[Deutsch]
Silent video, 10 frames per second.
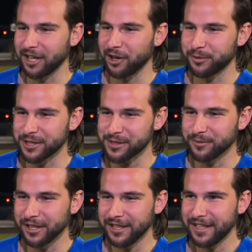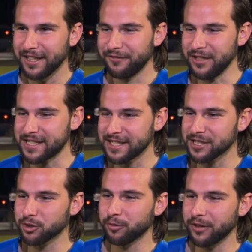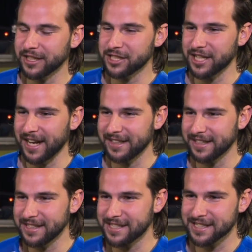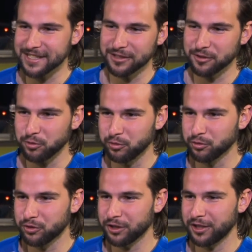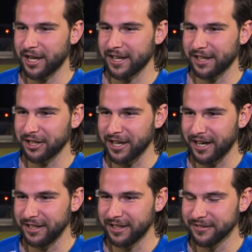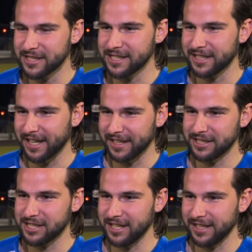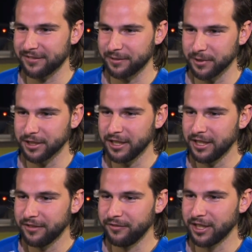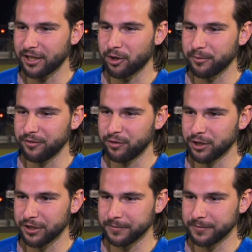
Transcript: glaube, dass wir wissen, dass der Stadt ist. Und ja, Regionalliga wird sicher auch nicht schlecht, wenn wir wiederkommen würden.